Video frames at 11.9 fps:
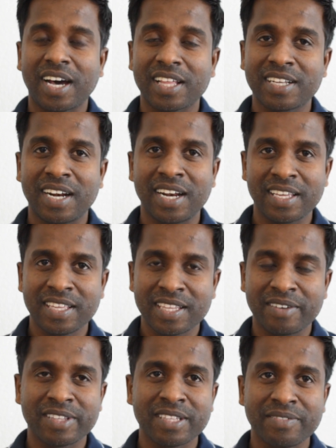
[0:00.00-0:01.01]
அதனால
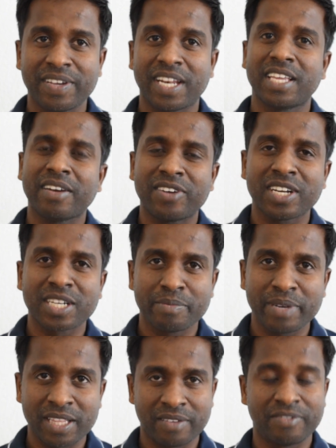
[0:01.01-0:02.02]
இதை வந்து வேற
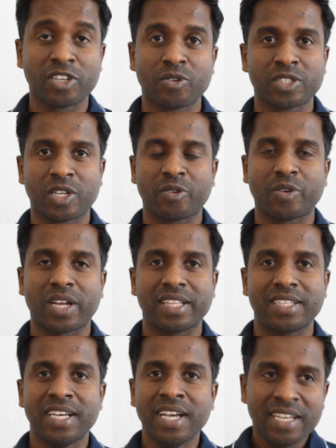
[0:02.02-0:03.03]
எவனுக்குமே இதை விட்டு கொடுத்துடக்கூடாது